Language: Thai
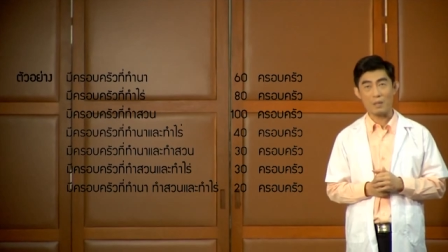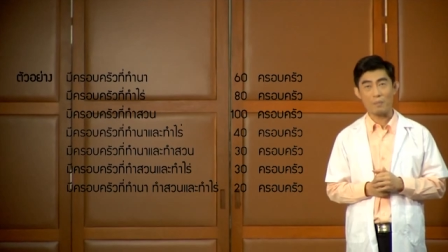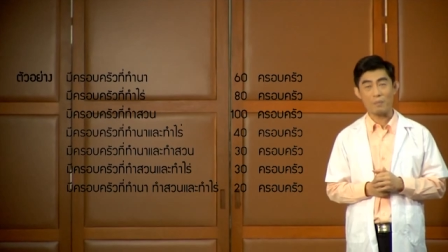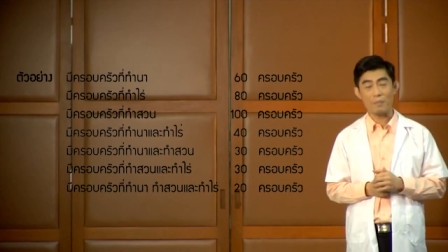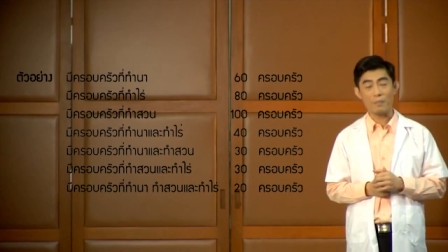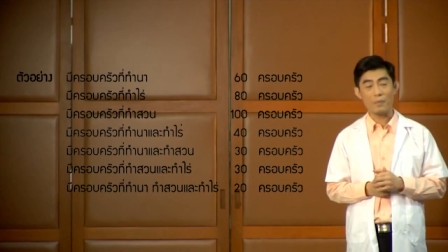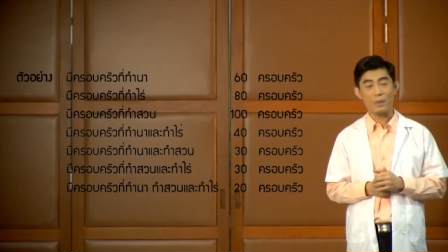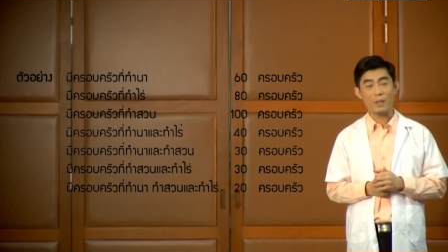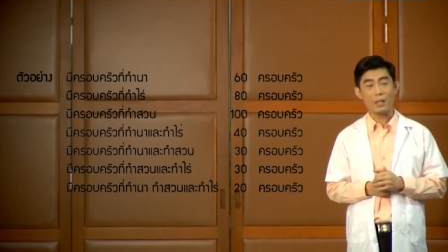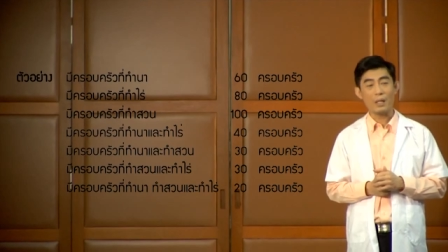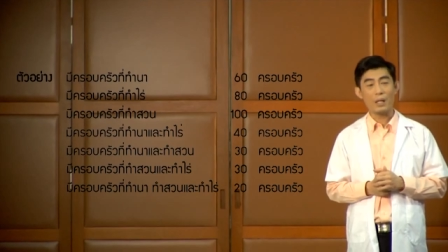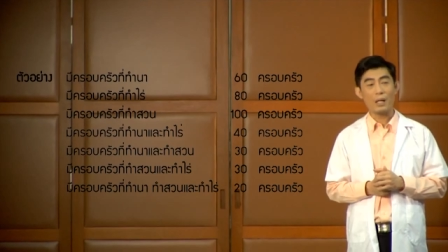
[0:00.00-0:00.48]

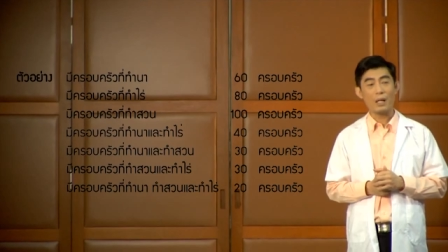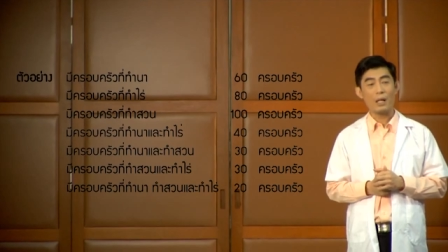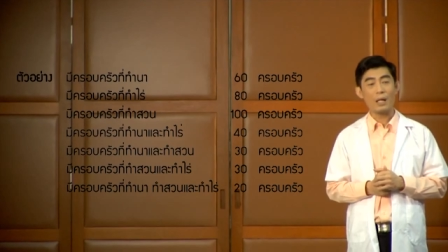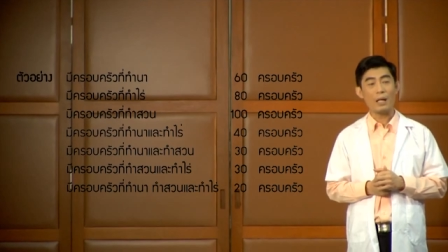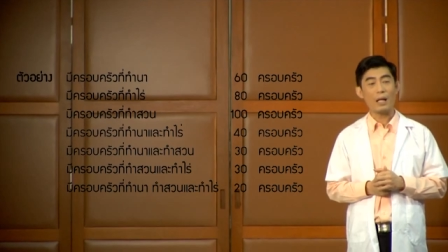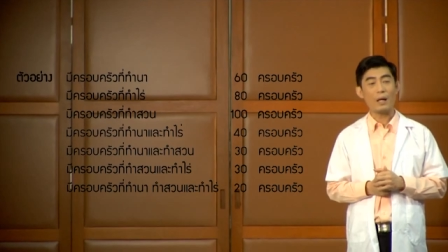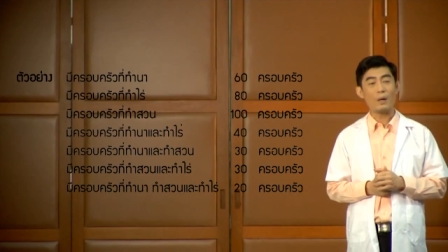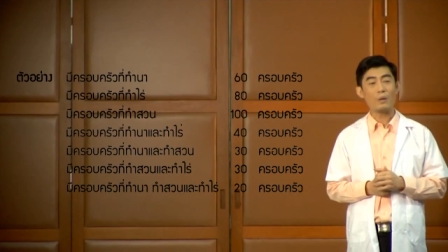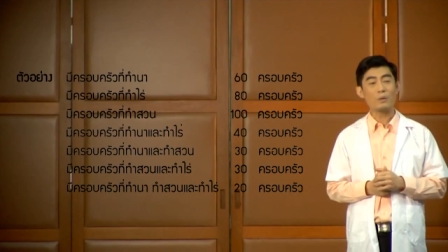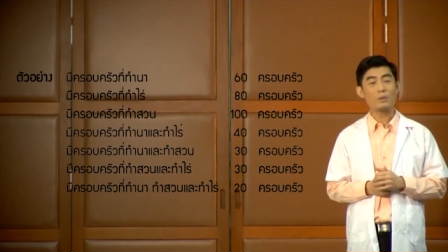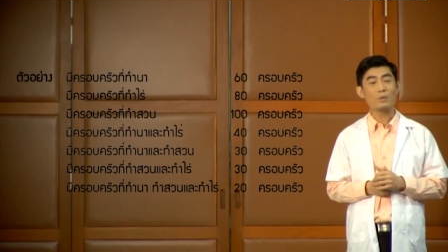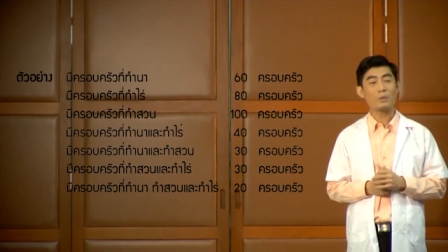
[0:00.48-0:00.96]

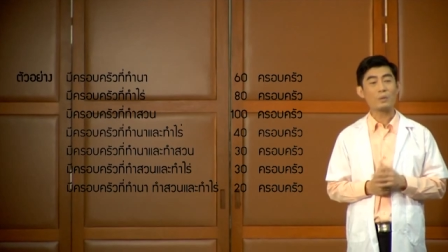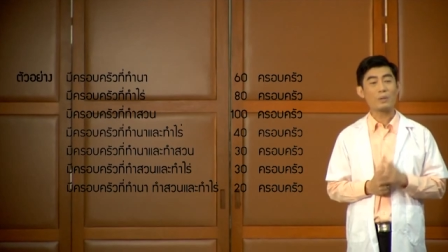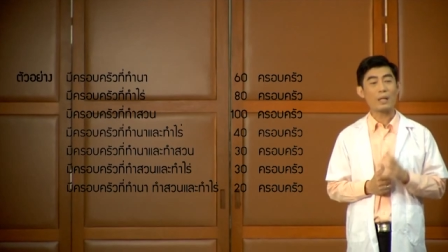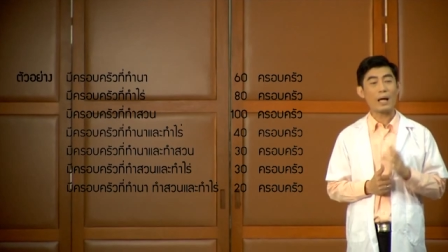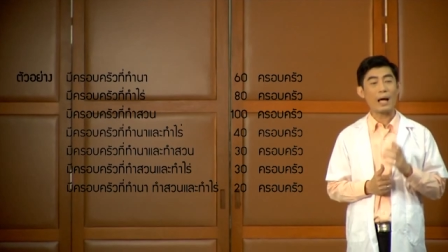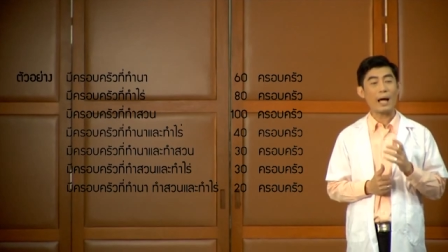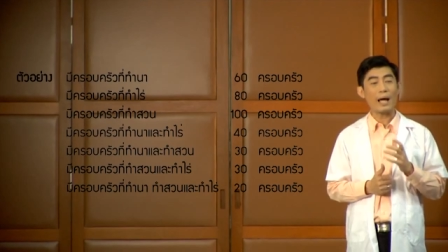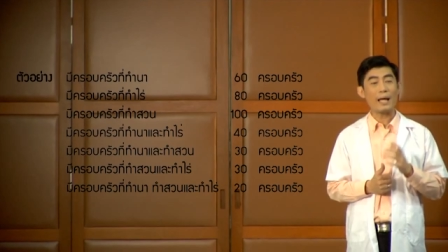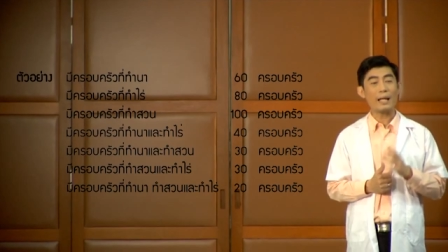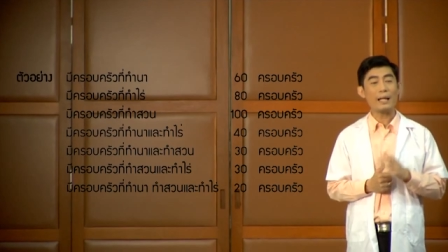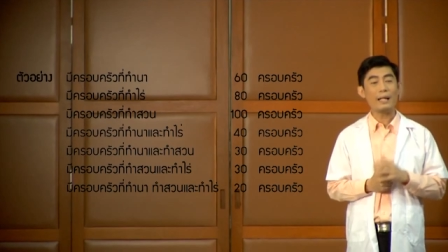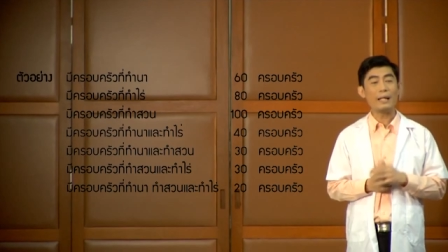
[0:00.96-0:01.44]
30 แล้วสุด
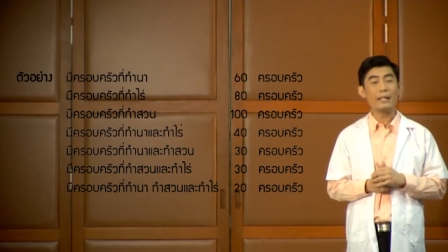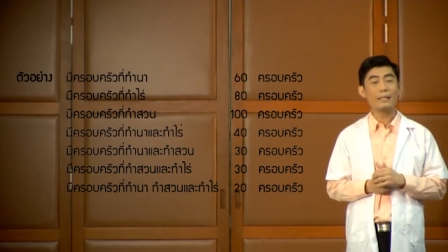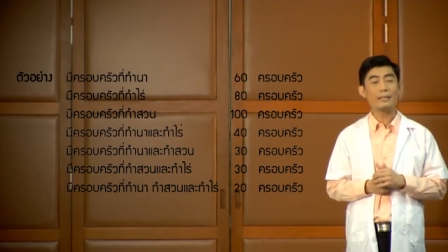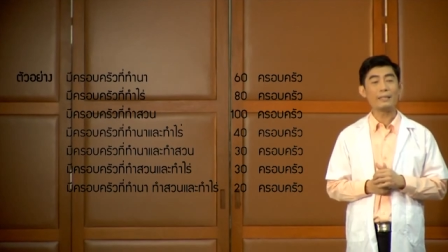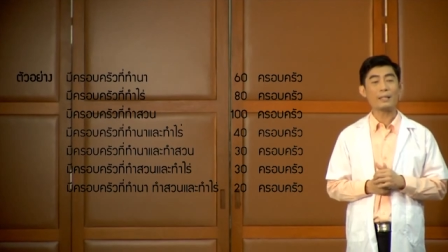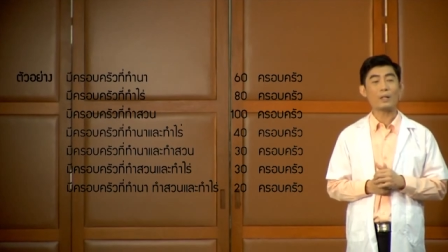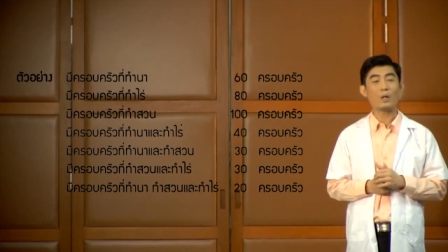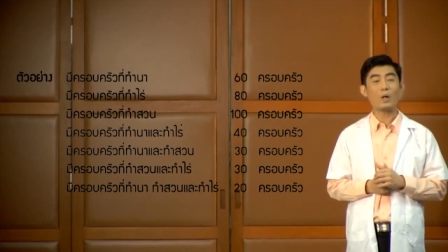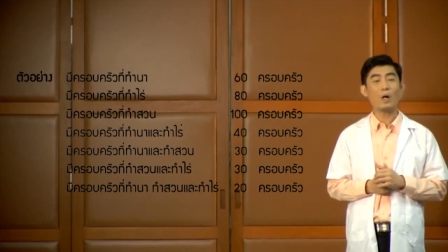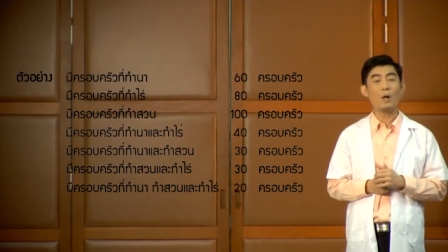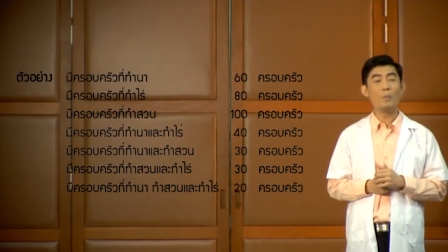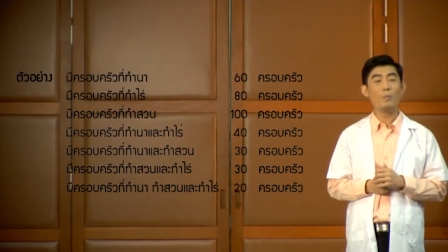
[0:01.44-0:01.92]
ท้ายเลย
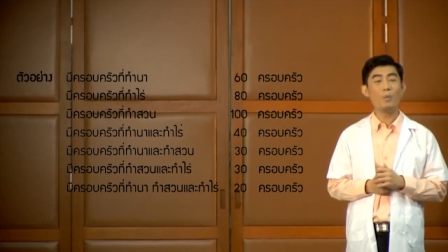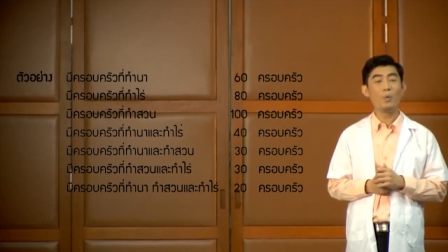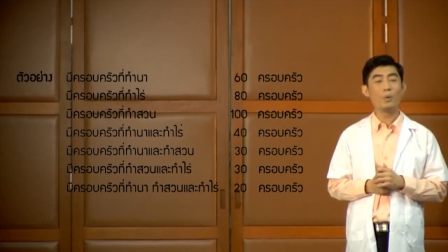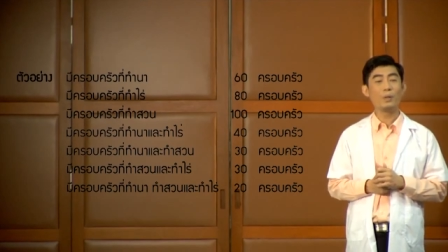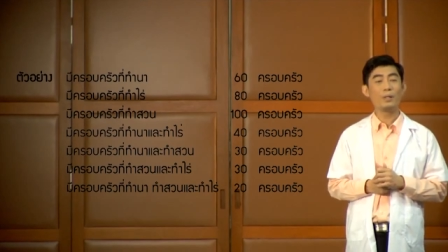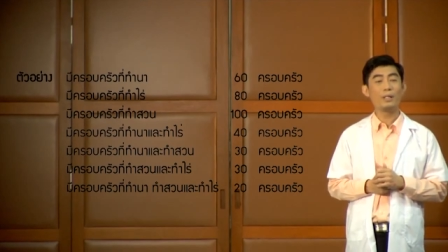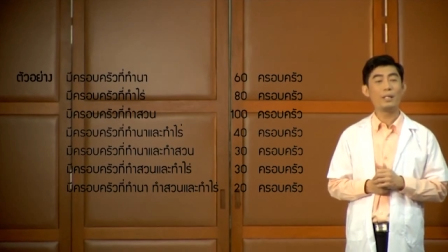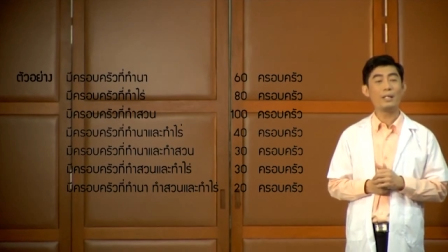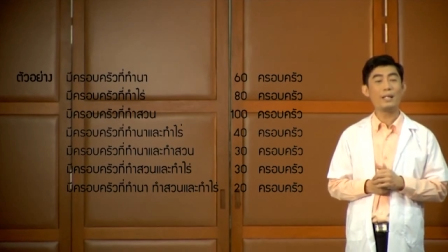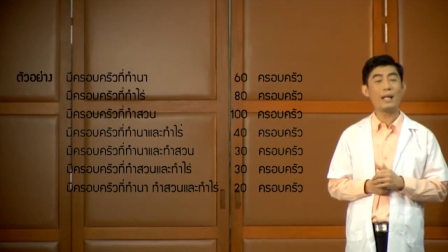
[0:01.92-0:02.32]
จากข้อมูล